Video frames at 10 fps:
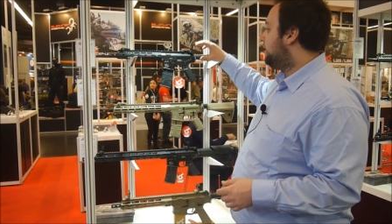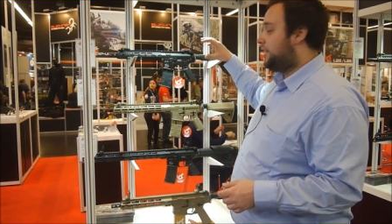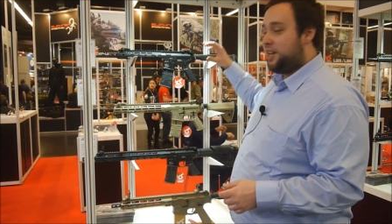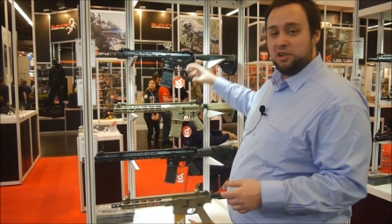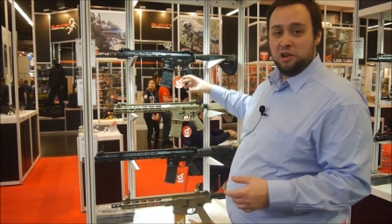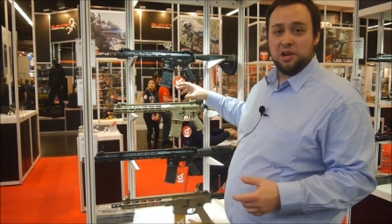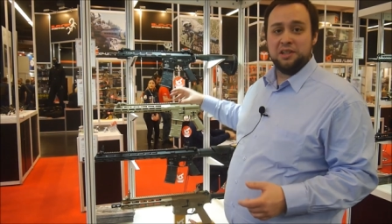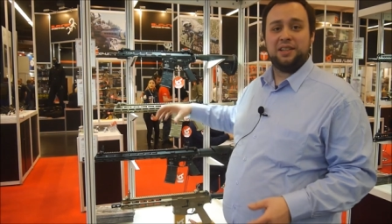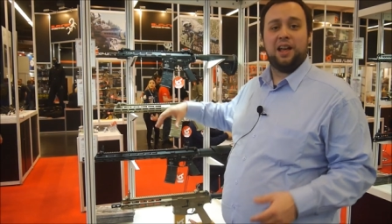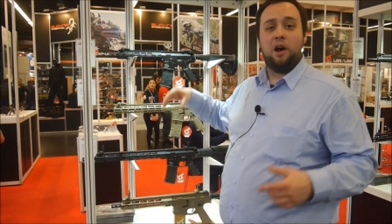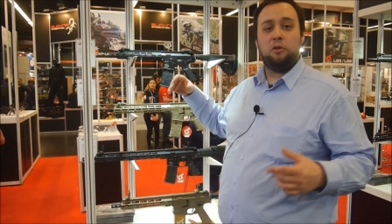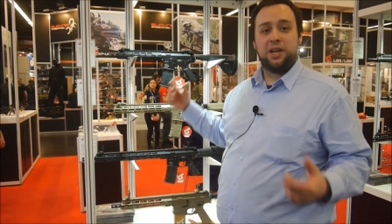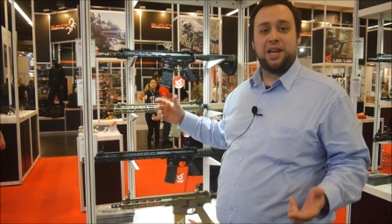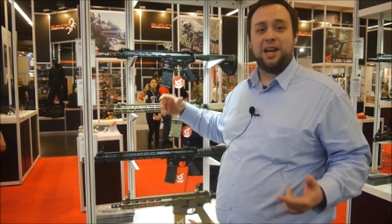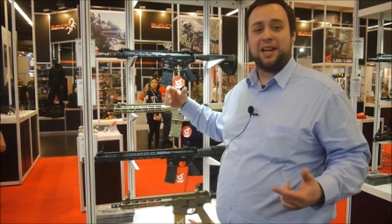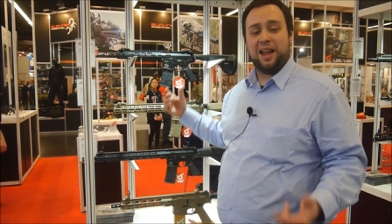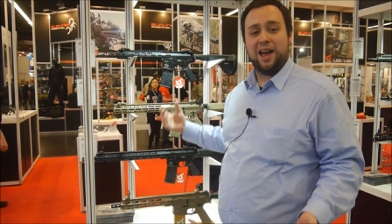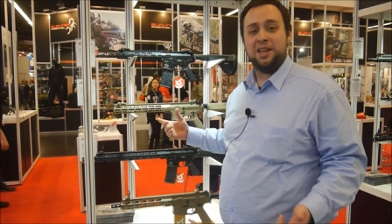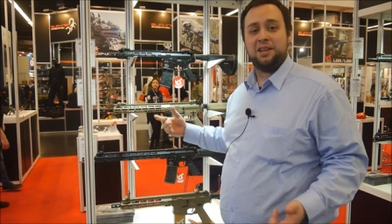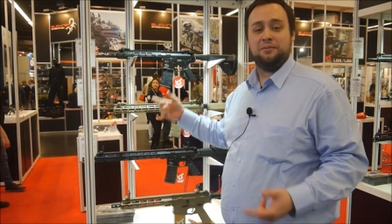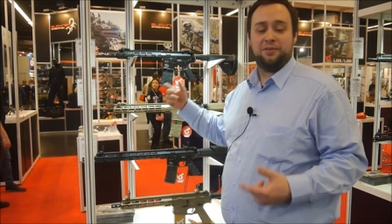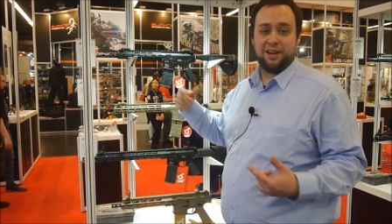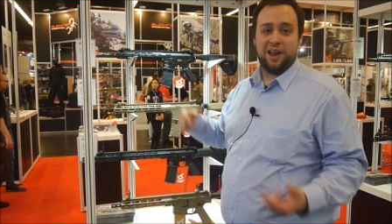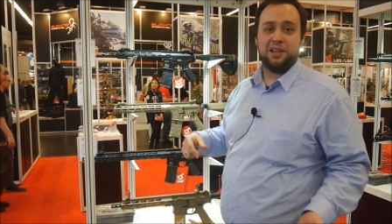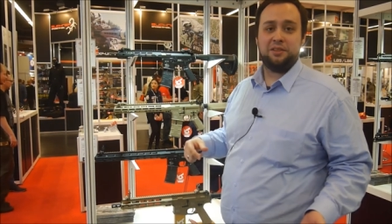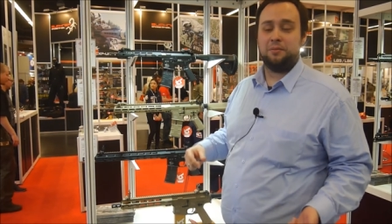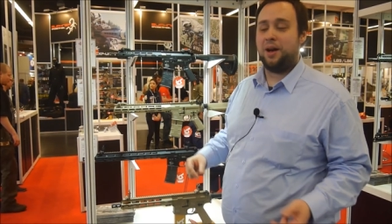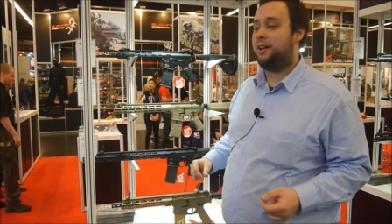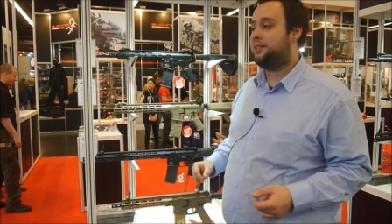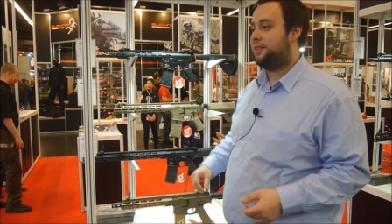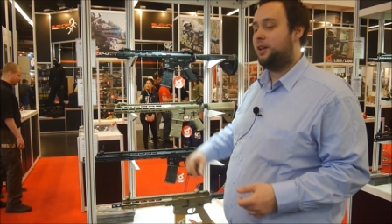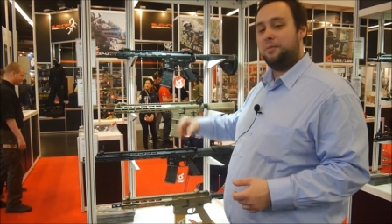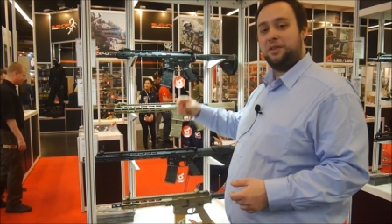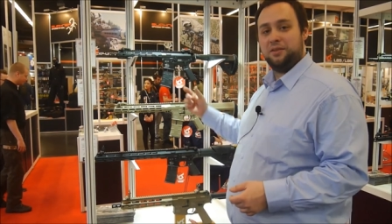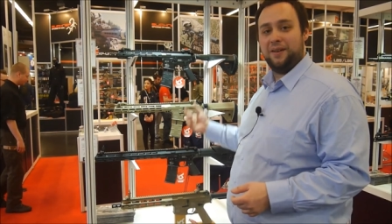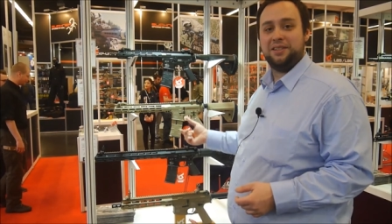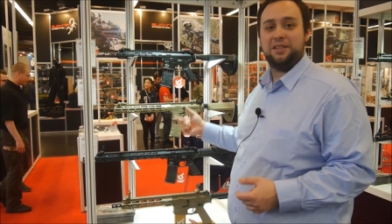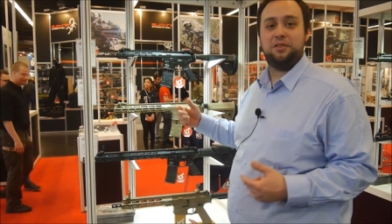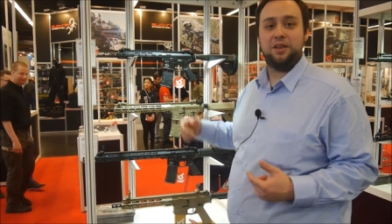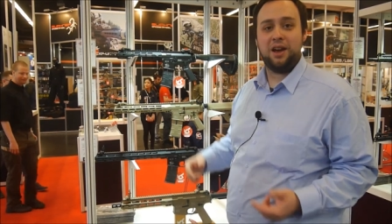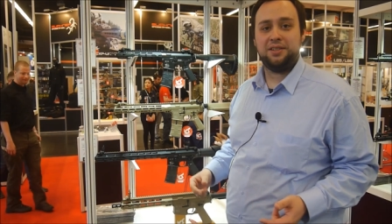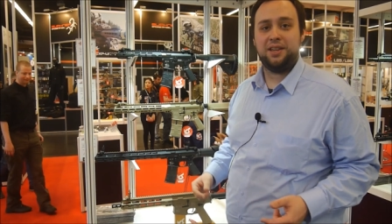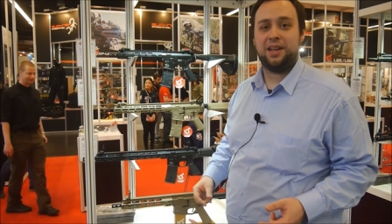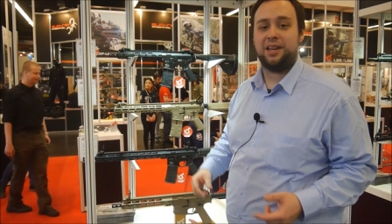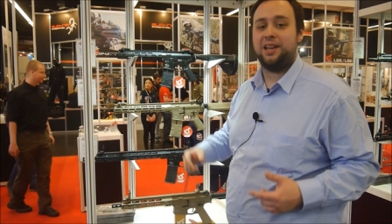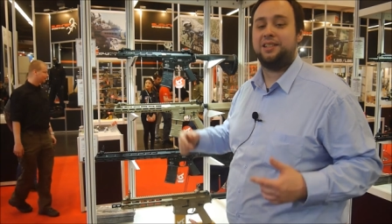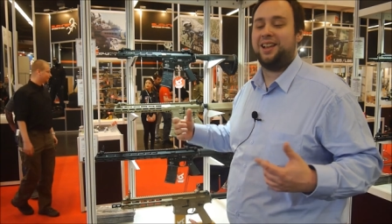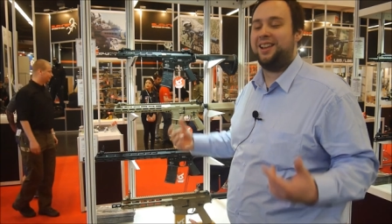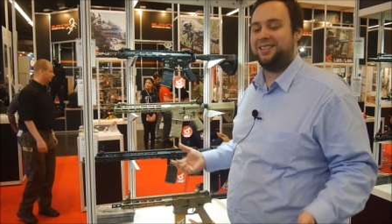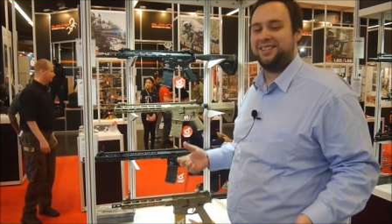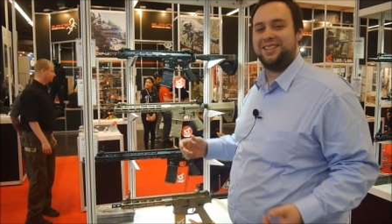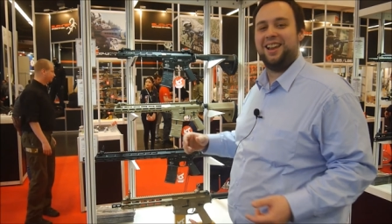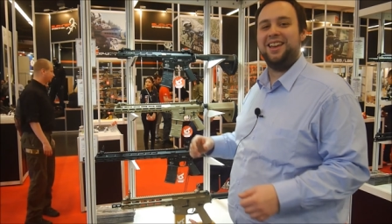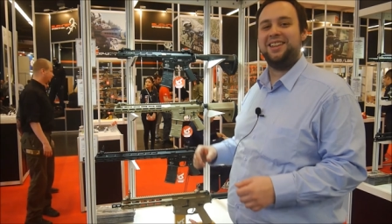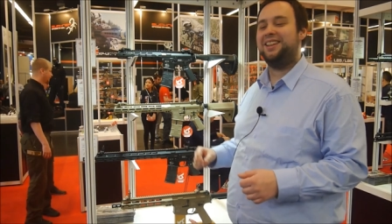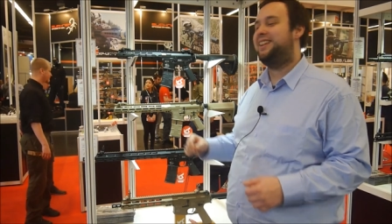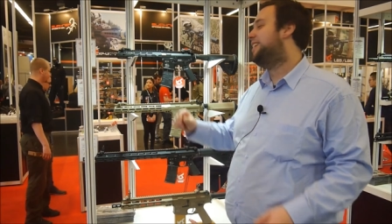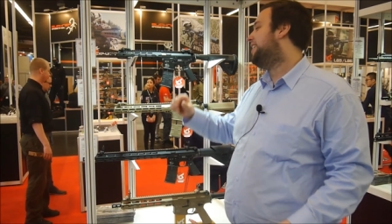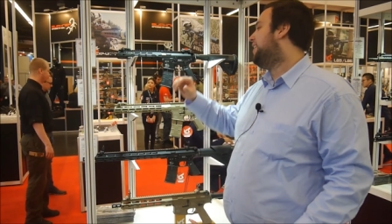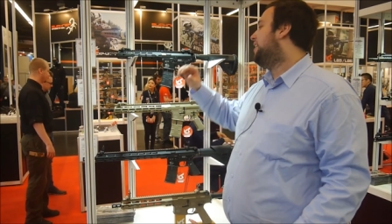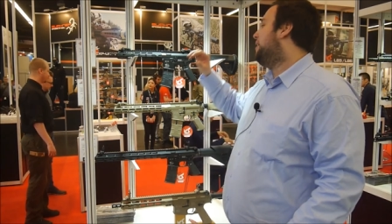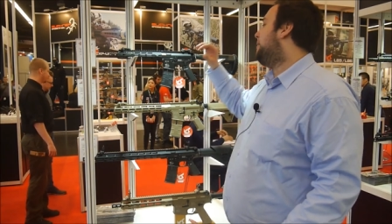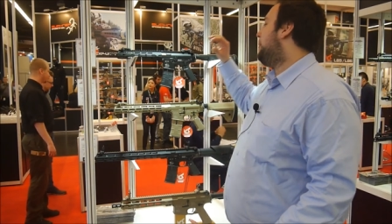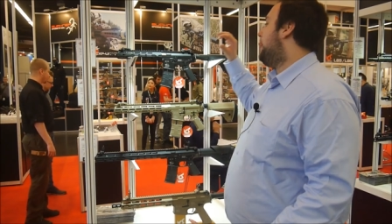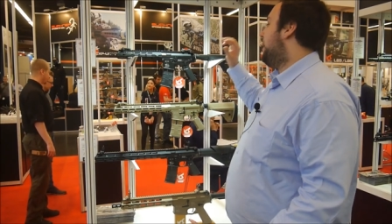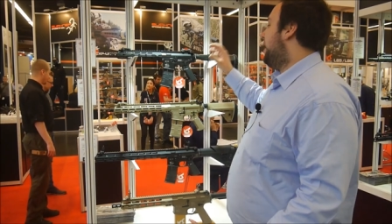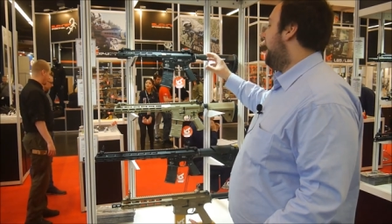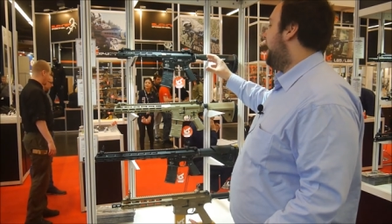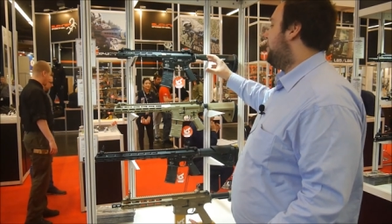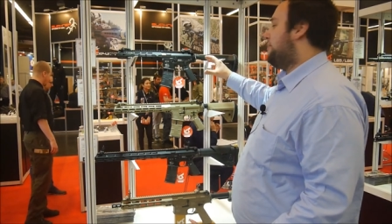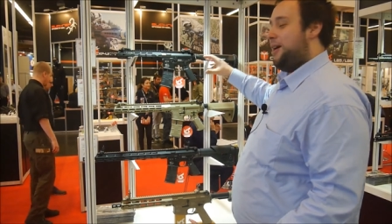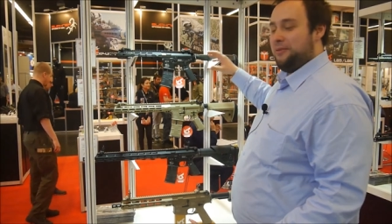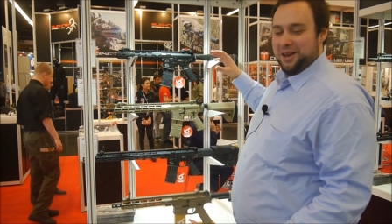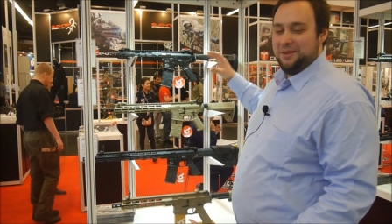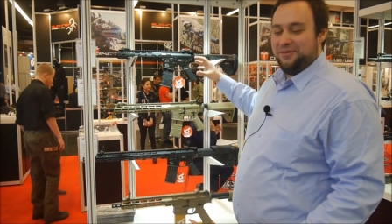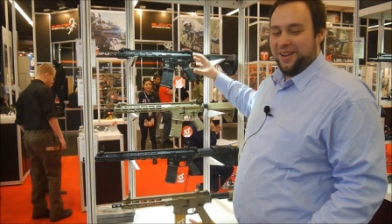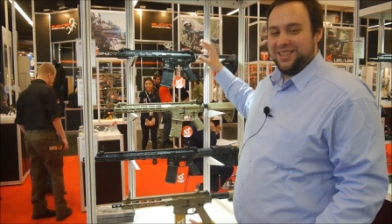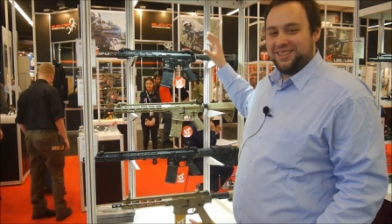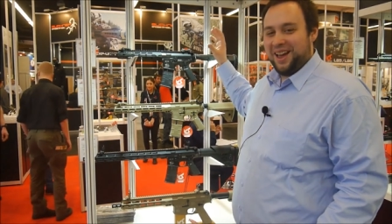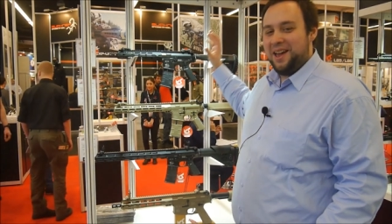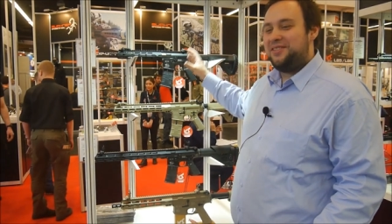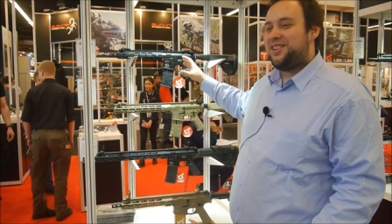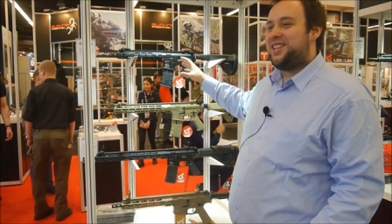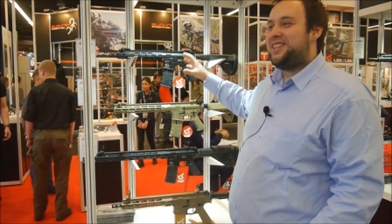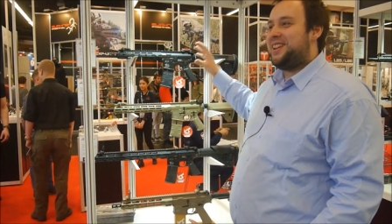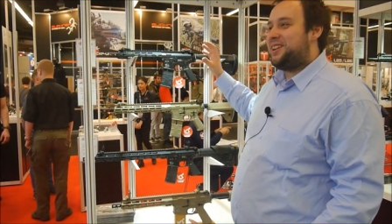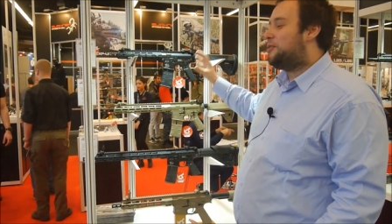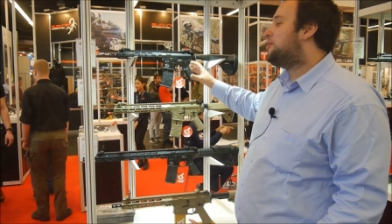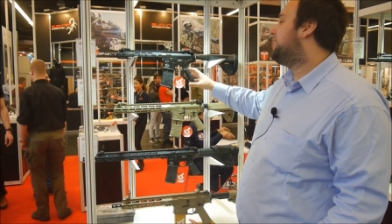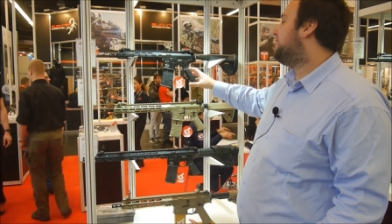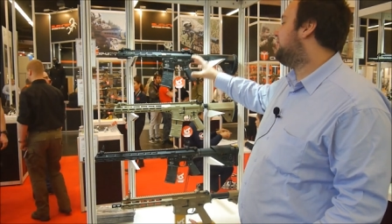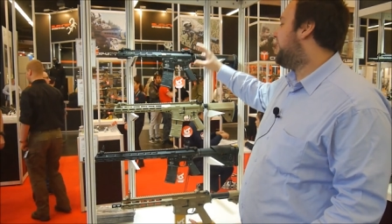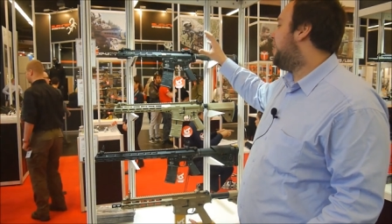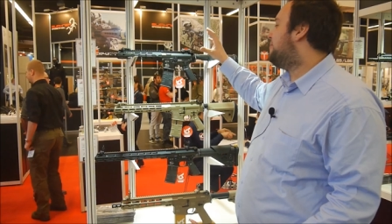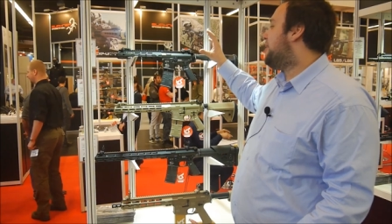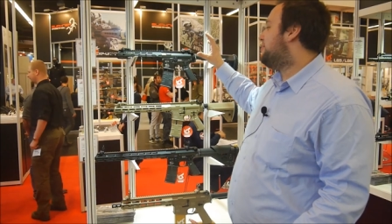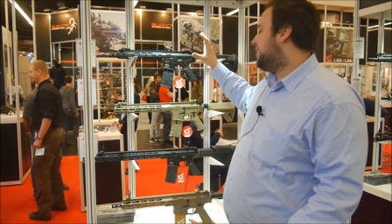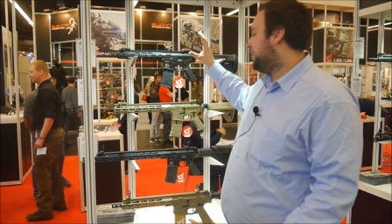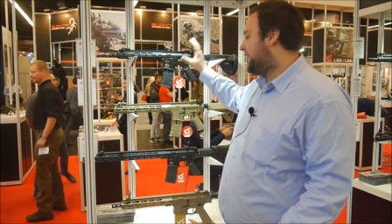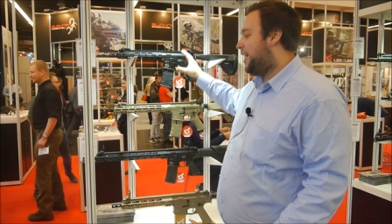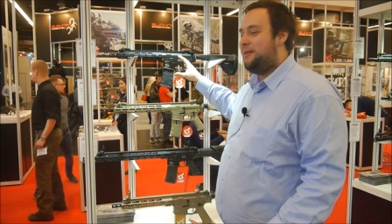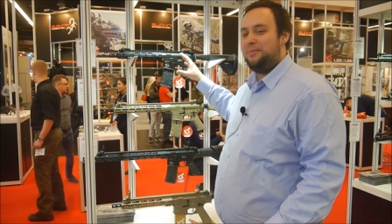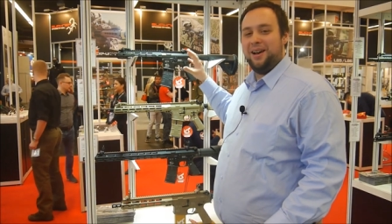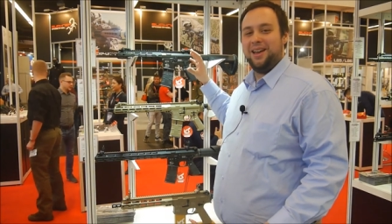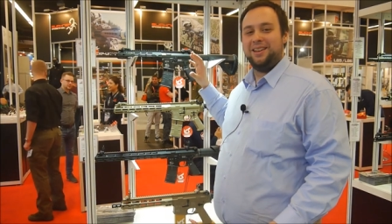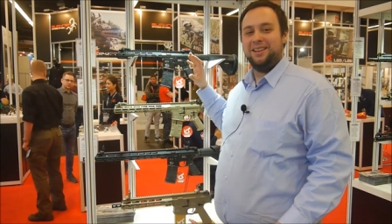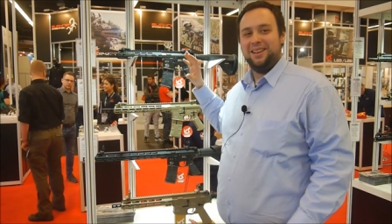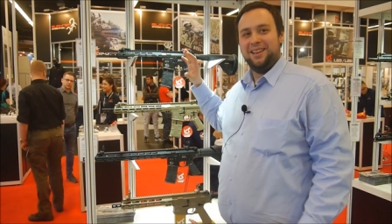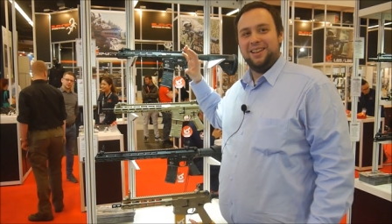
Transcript: Die Internals auch hier gleich im Vergleich zur Mars bzw. zur jagd serie ist alles das gleiche. Ähm, auch ebenfalls drei verschiedene Größen. Wir haben einmal das Carbine,